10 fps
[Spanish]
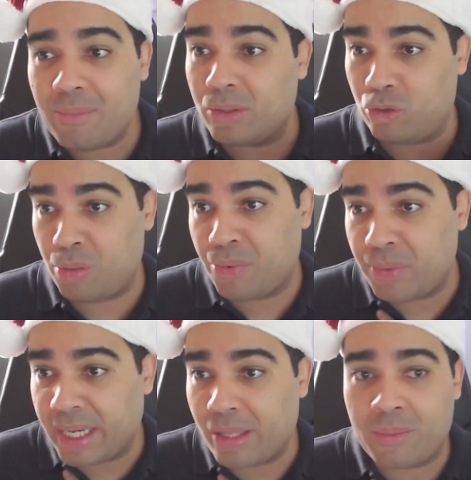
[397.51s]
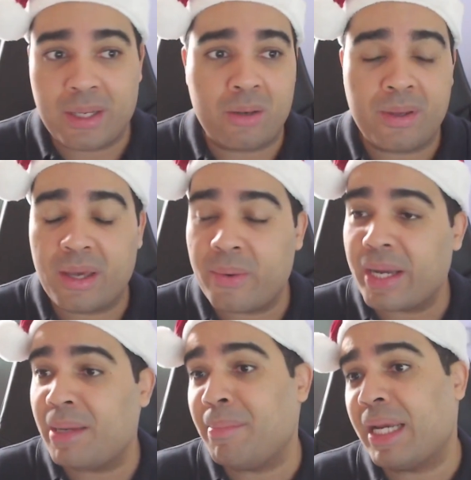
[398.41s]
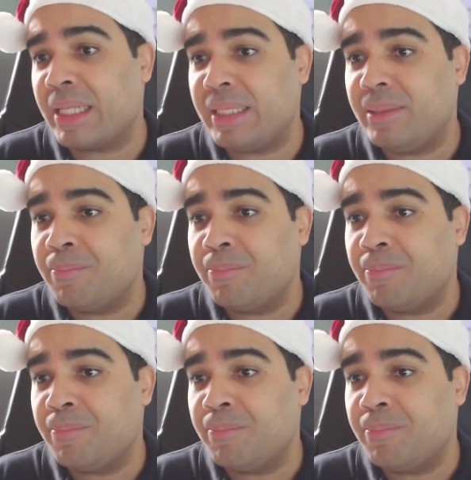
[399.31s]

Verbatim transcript: Bueno, yo he publicado varios videos aquí en mi canal